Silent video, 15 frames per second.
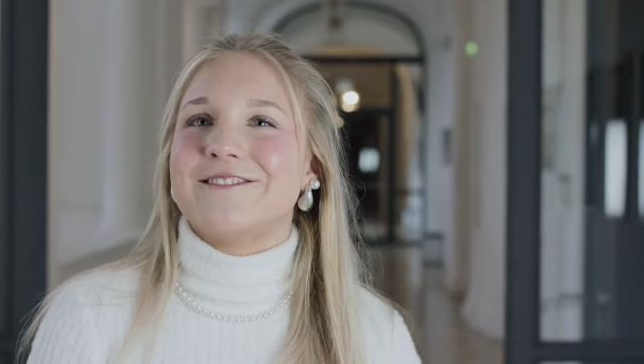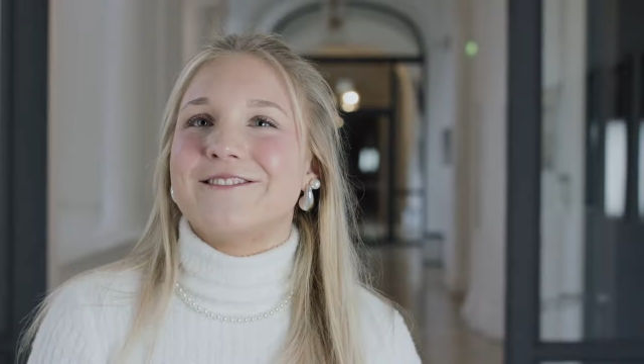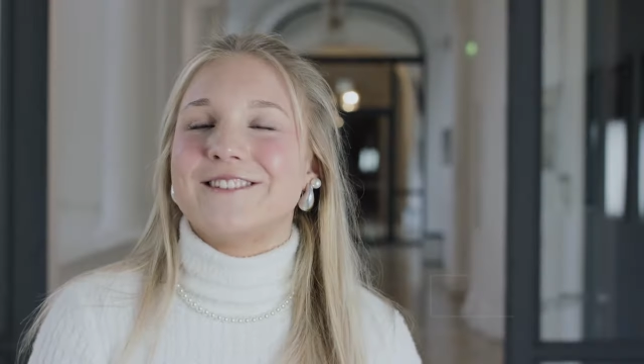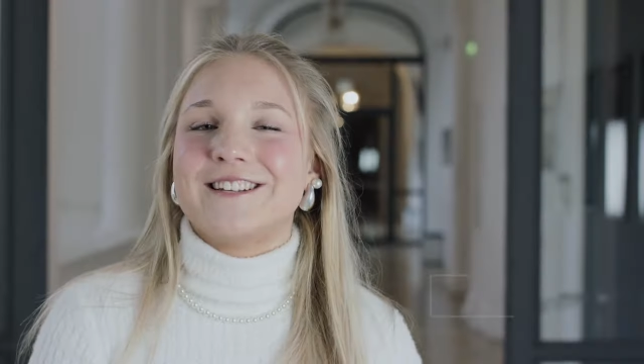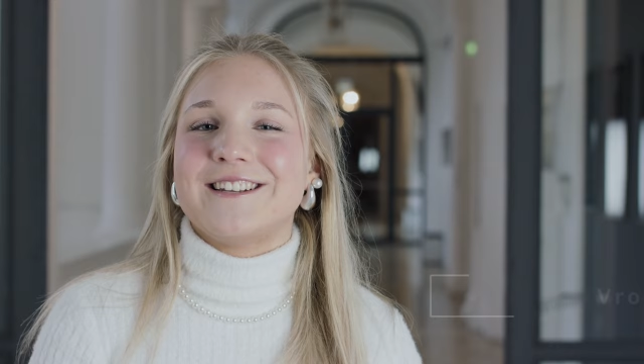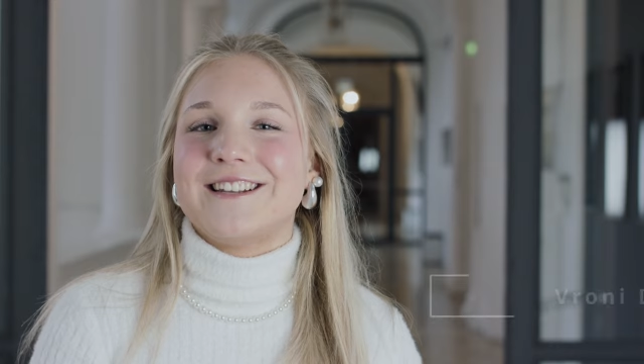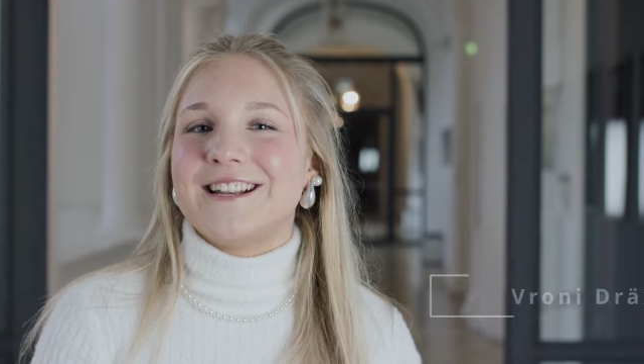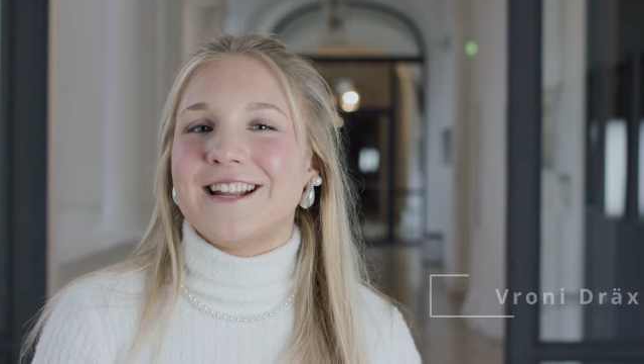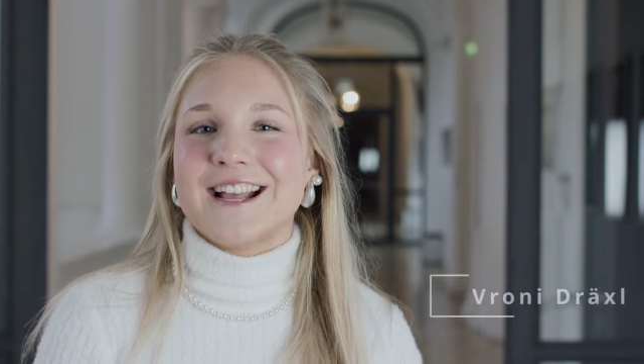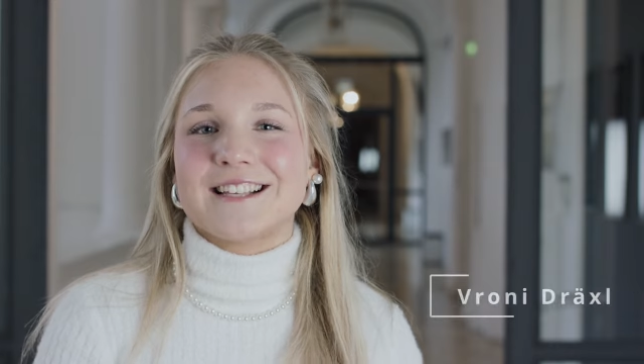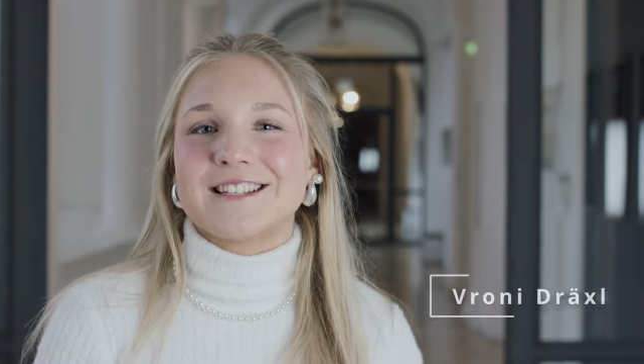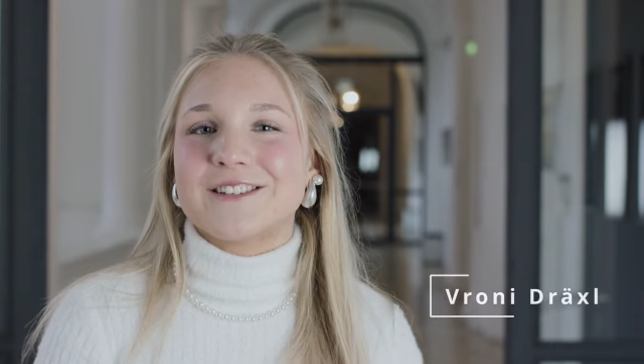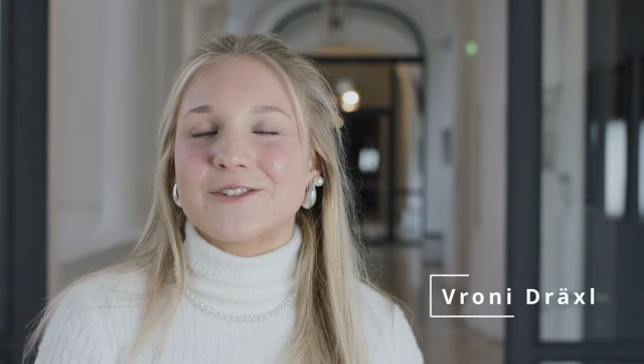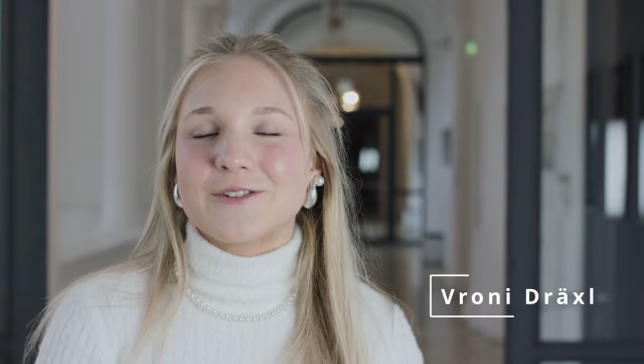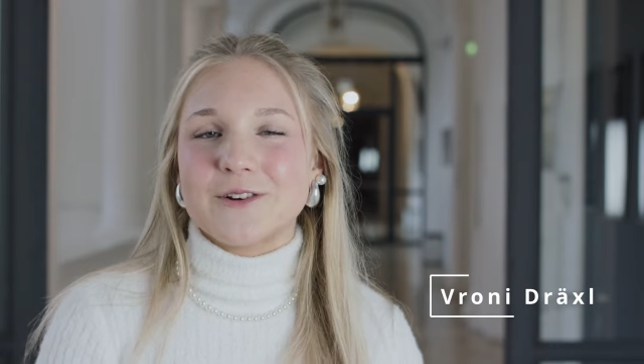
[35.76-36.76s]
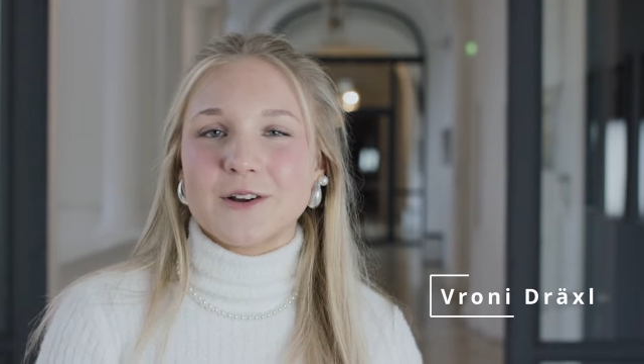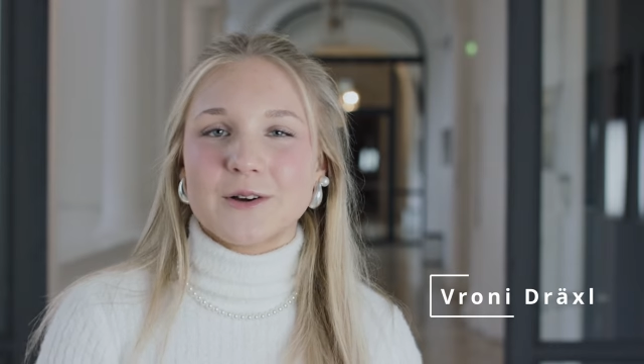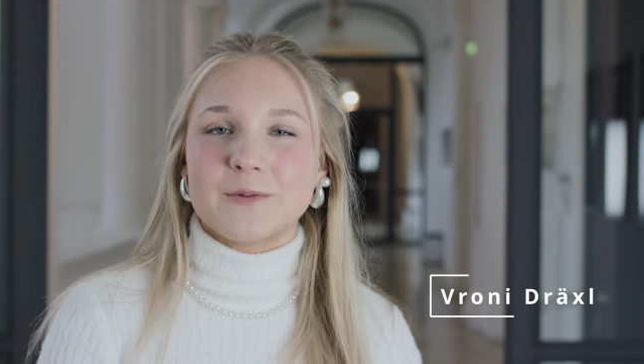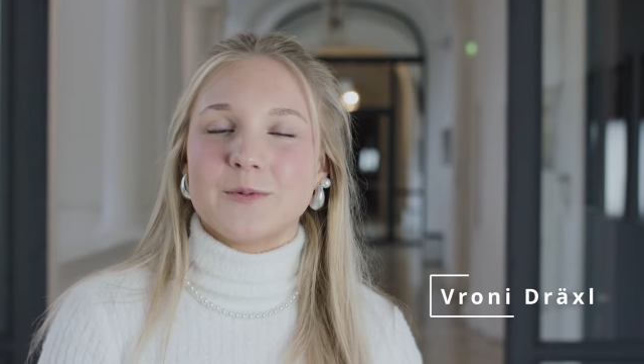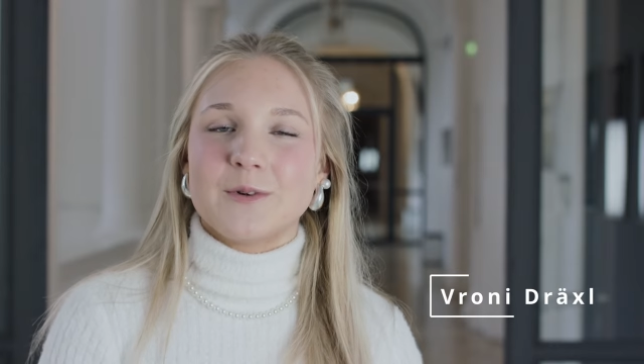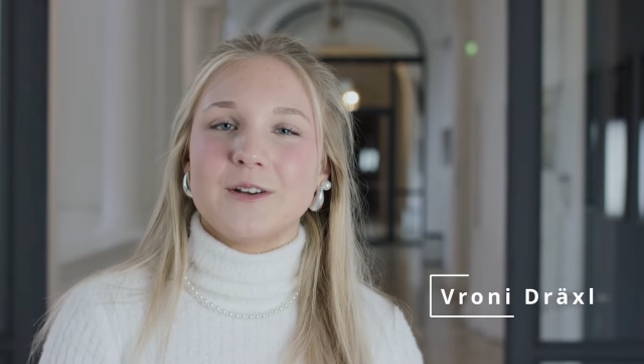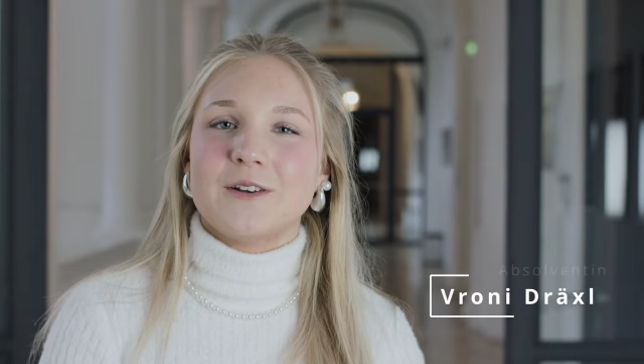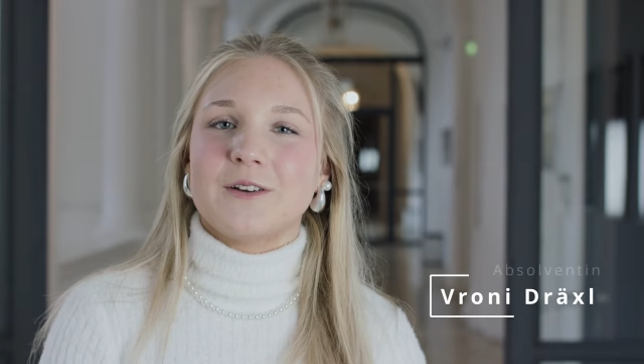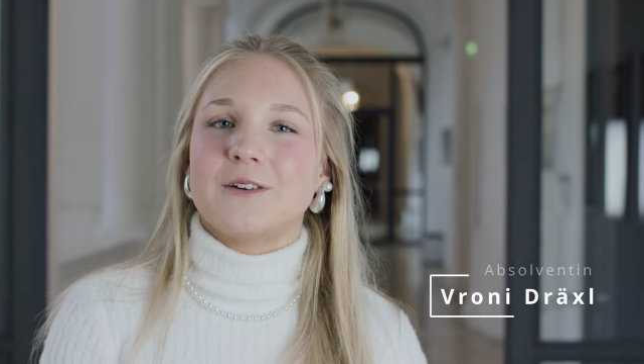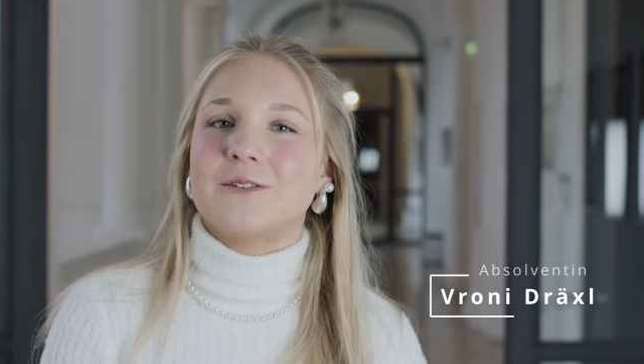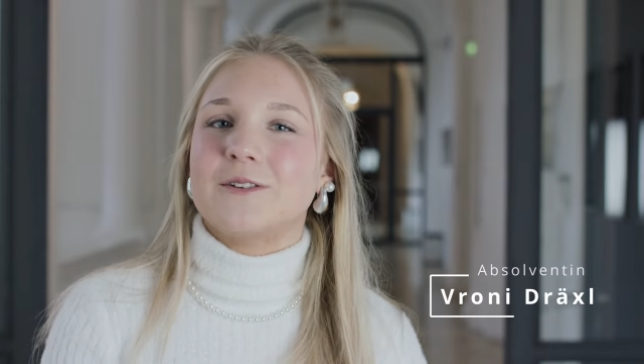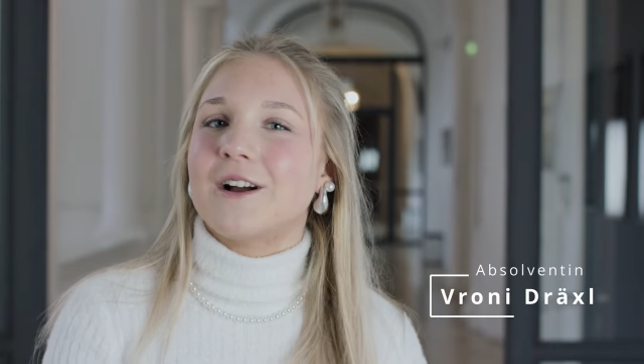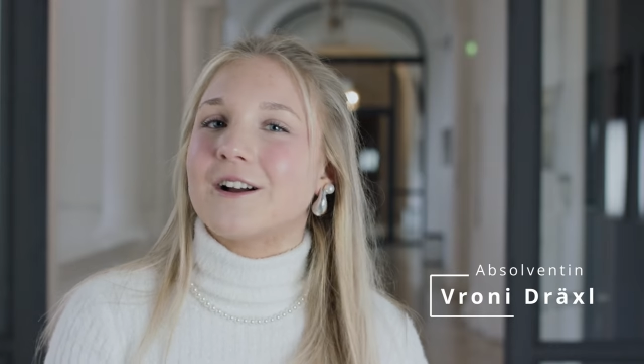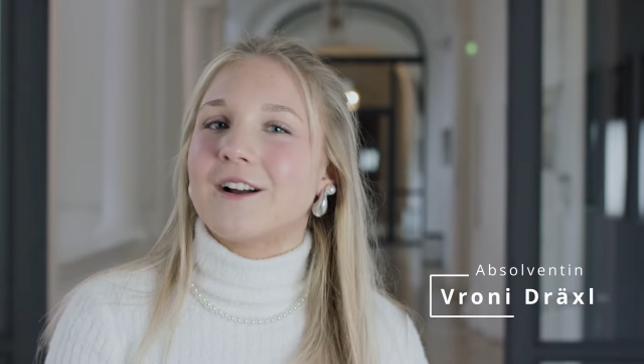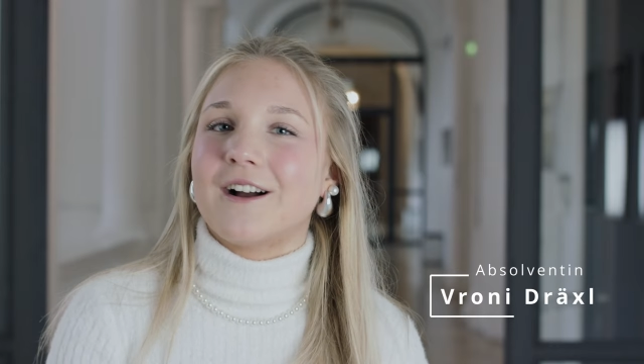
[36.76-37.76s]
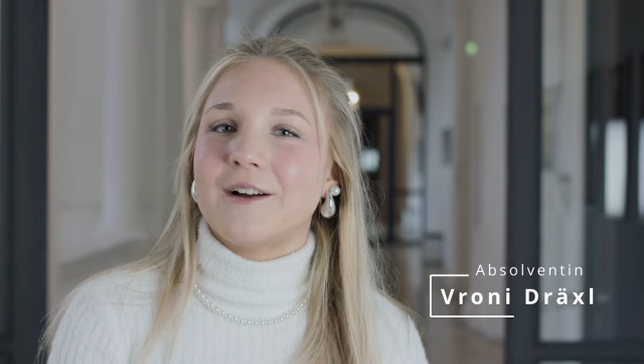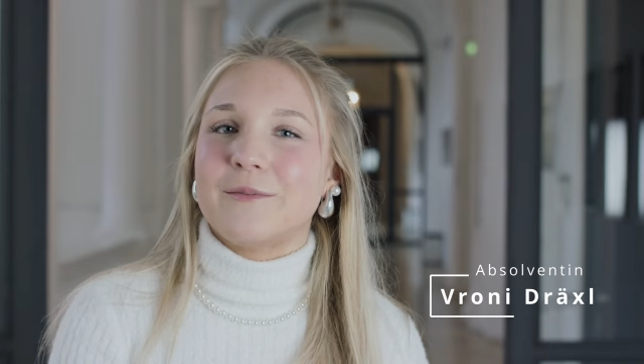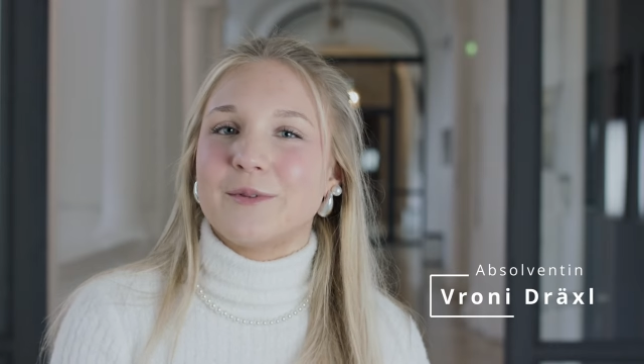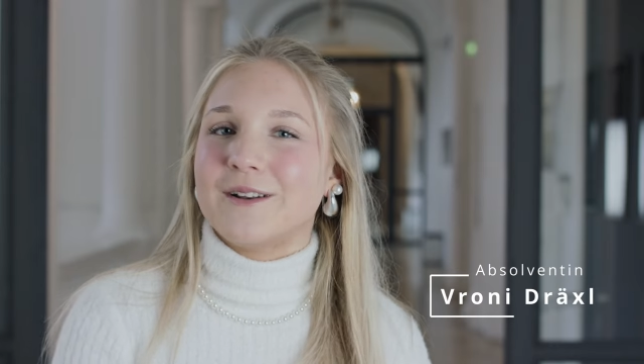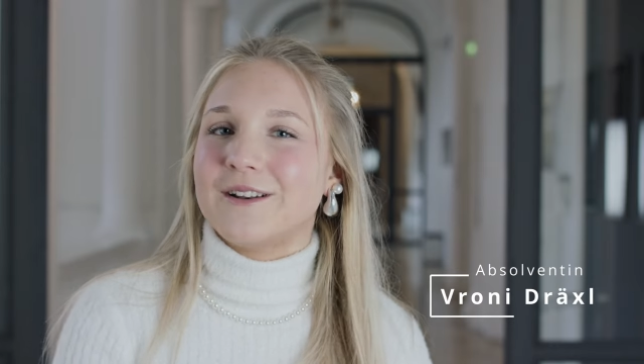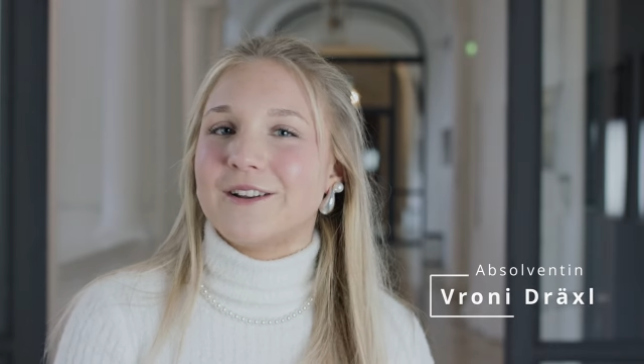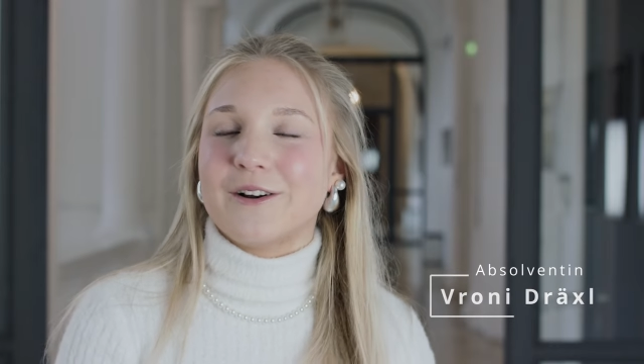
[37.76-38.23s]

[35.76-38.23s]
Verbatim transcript: noch, den ersten Schultag, wo ich da durchgegangen bin,